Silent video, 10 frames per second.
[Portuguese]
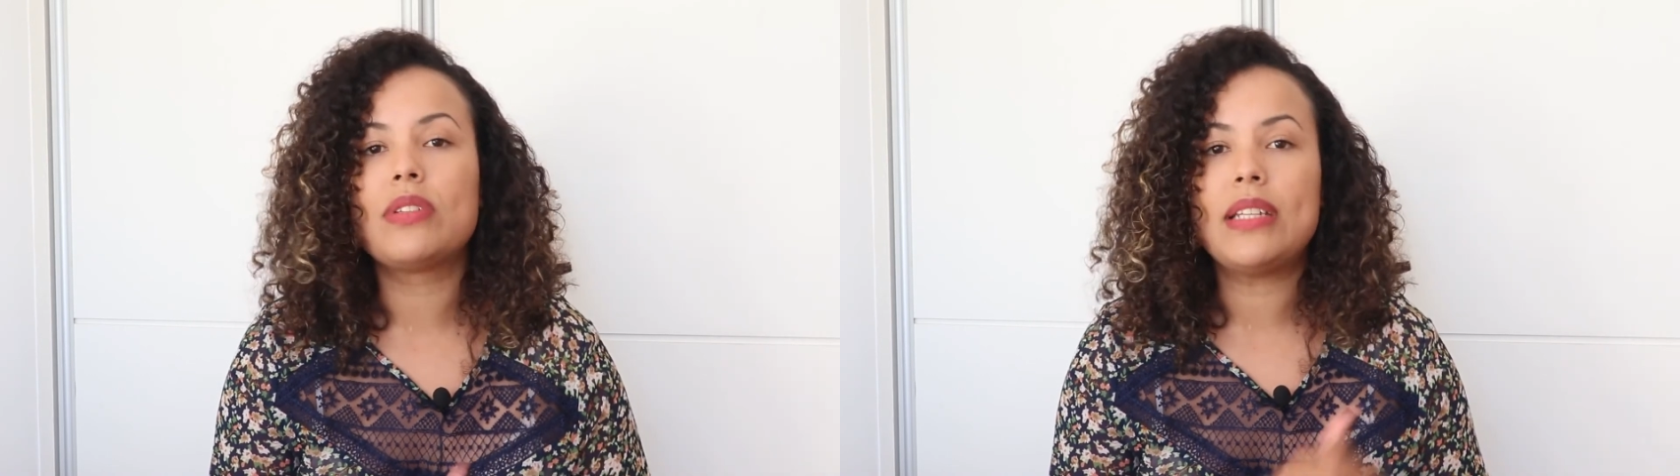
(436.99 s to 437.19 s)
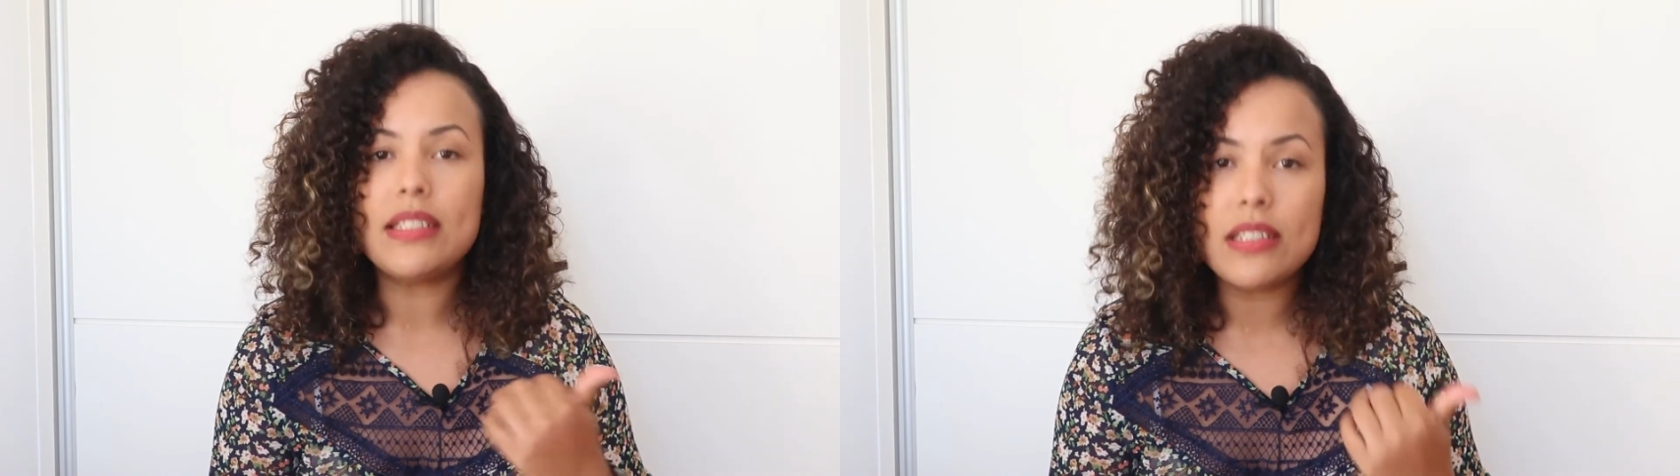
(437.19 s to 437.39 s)

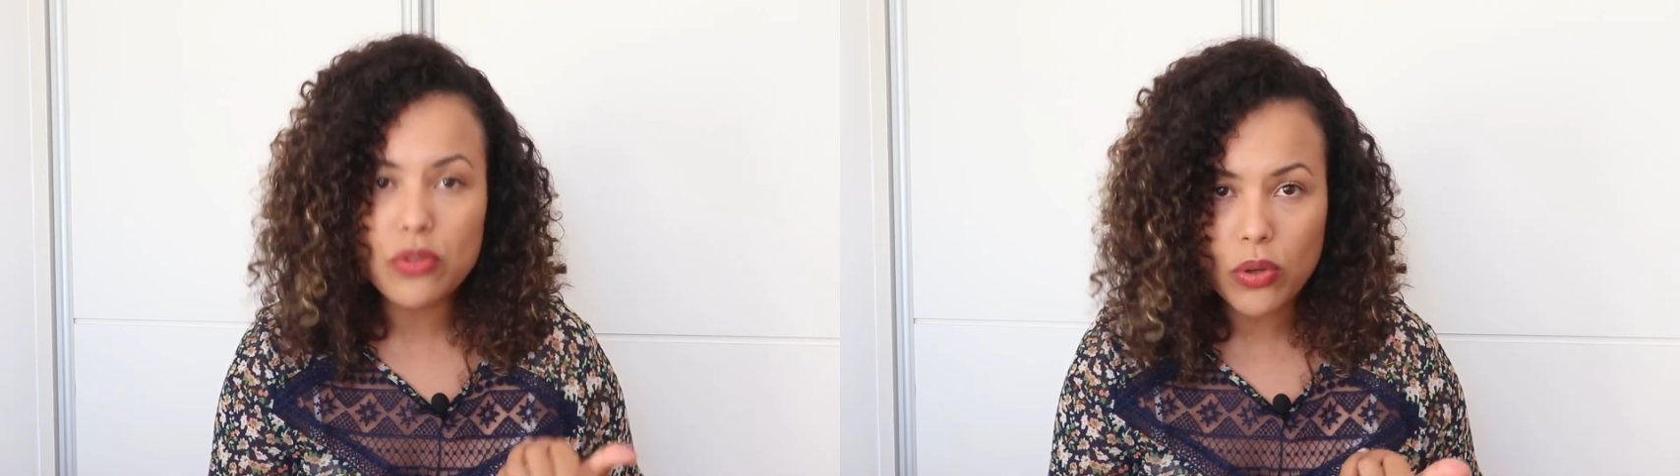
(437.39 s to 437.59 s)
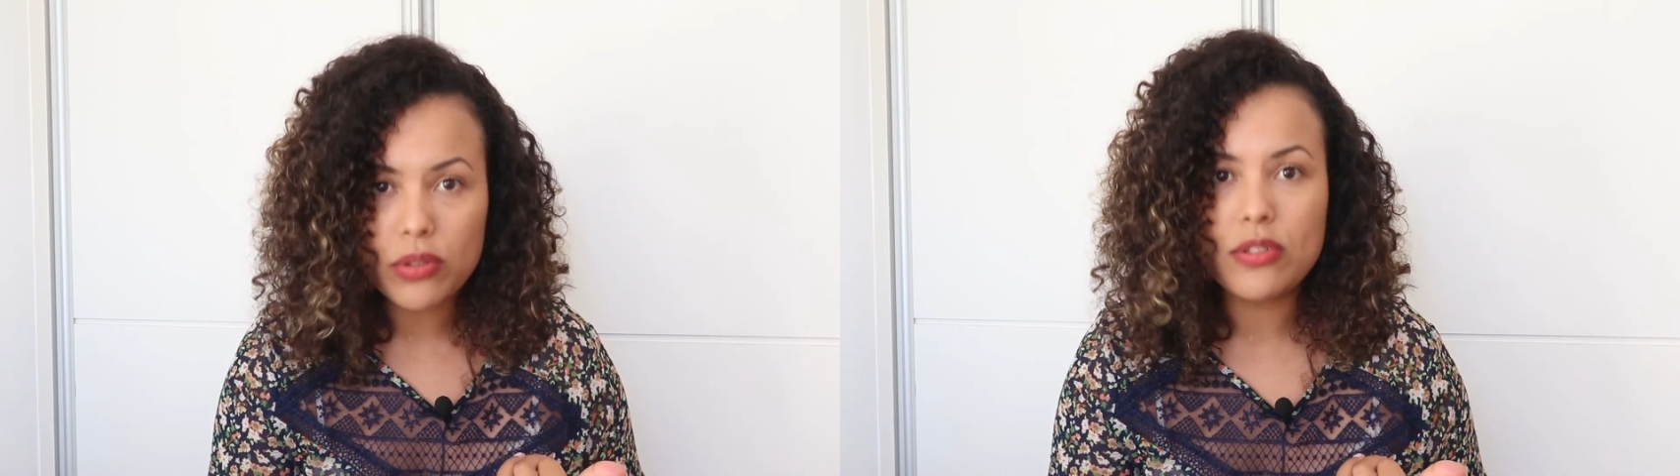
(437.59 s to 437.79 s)

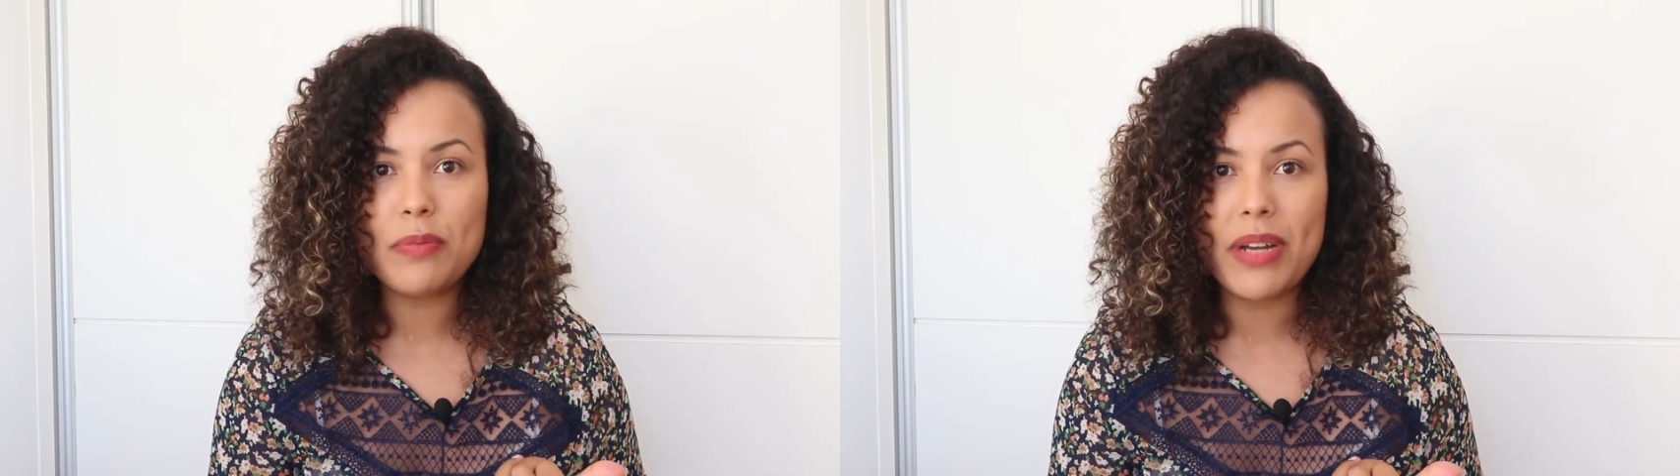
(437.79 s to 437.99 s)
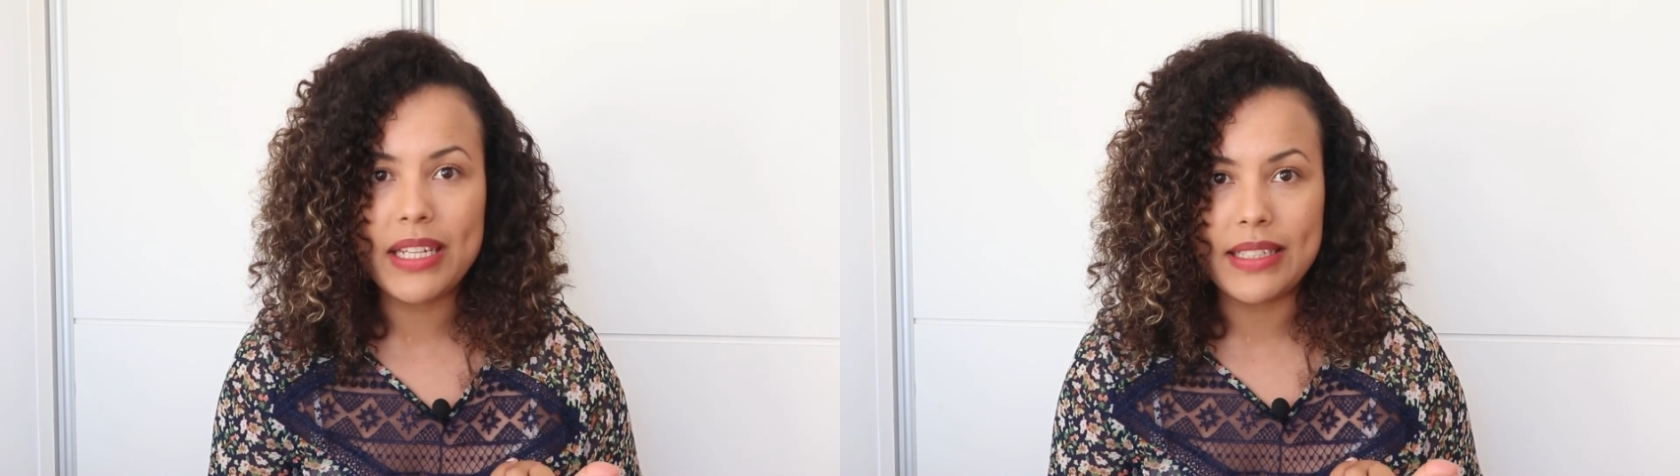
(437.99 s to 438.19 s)
desses
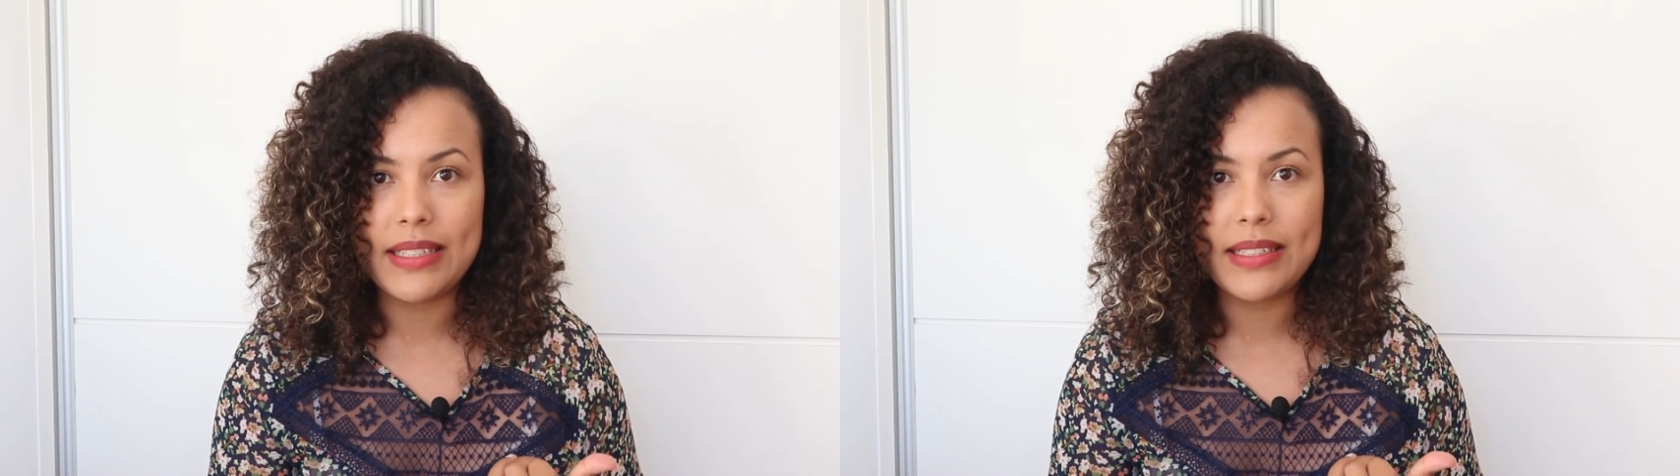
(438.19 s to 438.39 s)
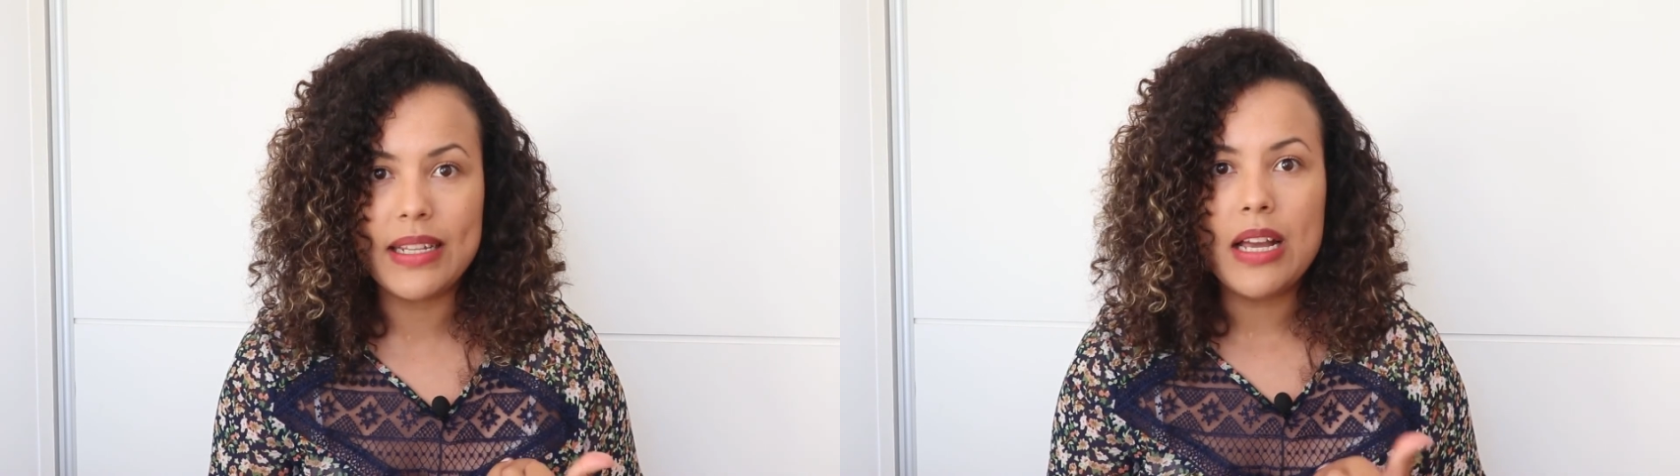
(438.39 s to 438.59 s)
outros
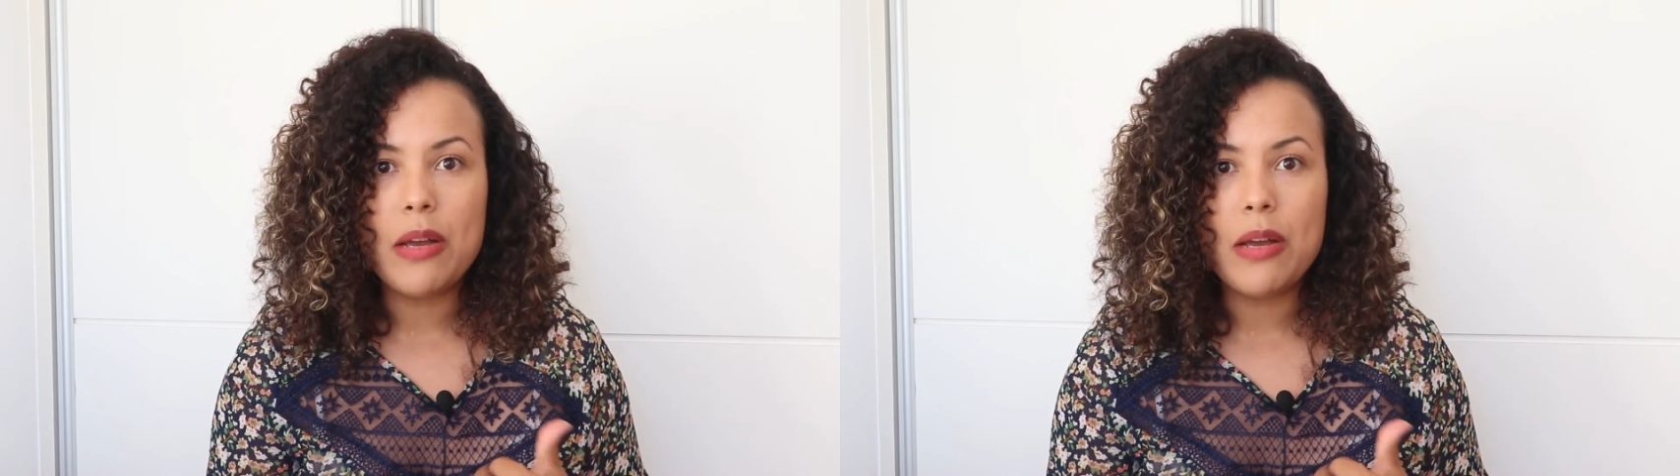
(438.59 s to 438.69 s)
países,